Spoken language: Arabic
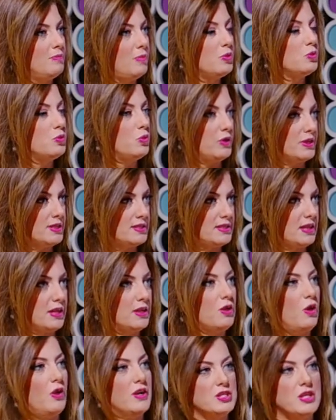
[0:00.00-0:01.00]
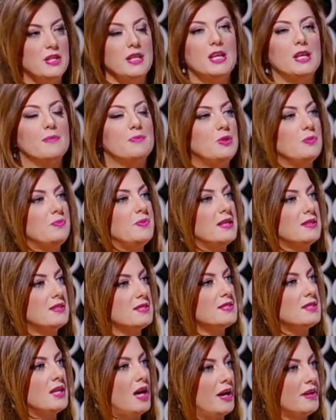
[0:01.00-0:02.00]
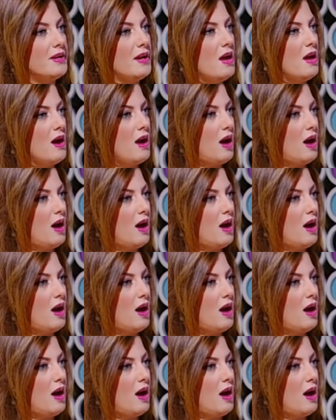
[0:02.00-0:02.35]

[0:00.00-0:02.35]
موضوع الزنك وعشان نعم. هيك بتبدا تظهر الظهر